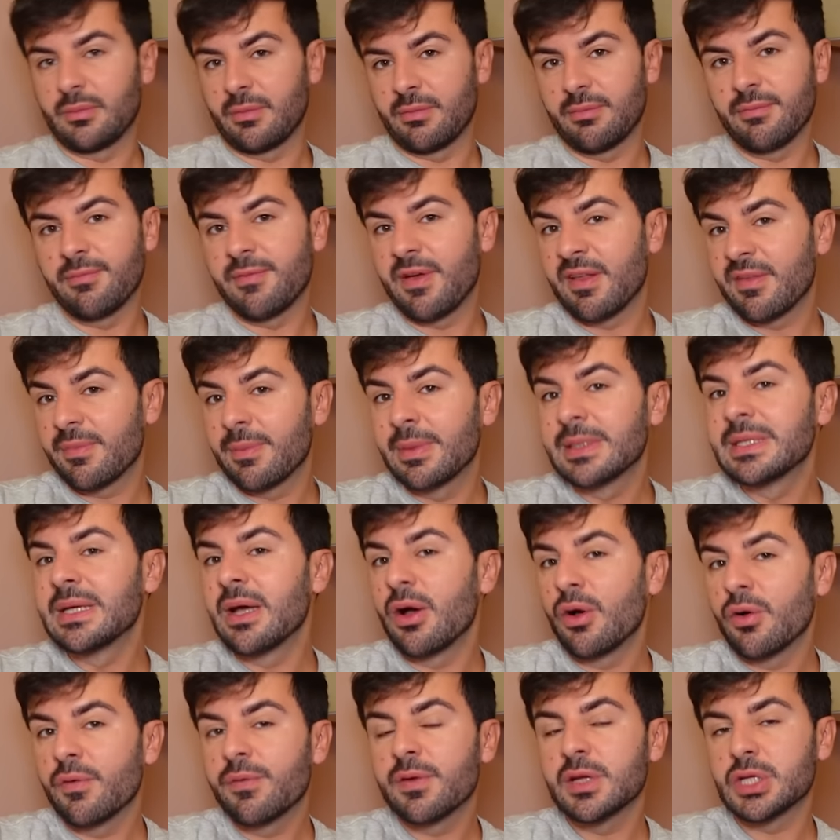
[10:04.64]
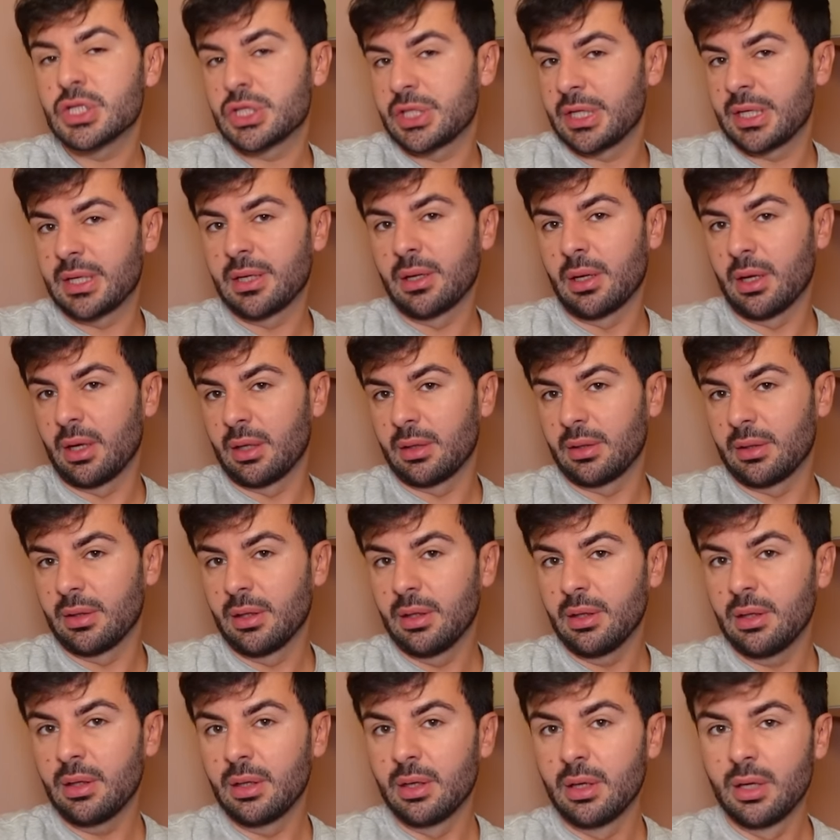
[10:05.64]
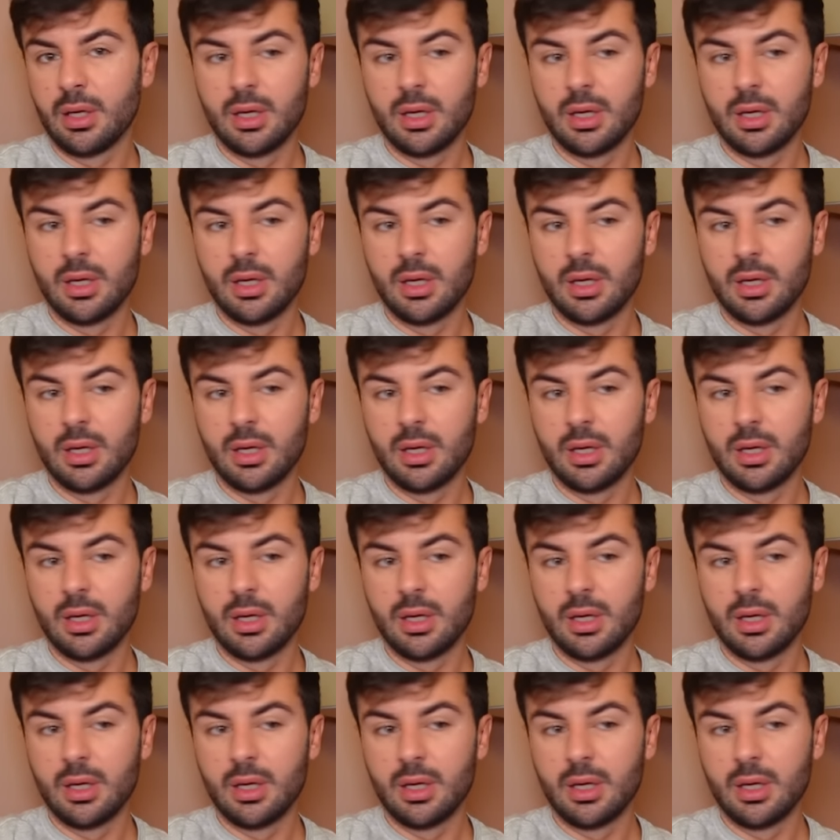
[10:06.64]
Was man ja auch verstehen kann, ne?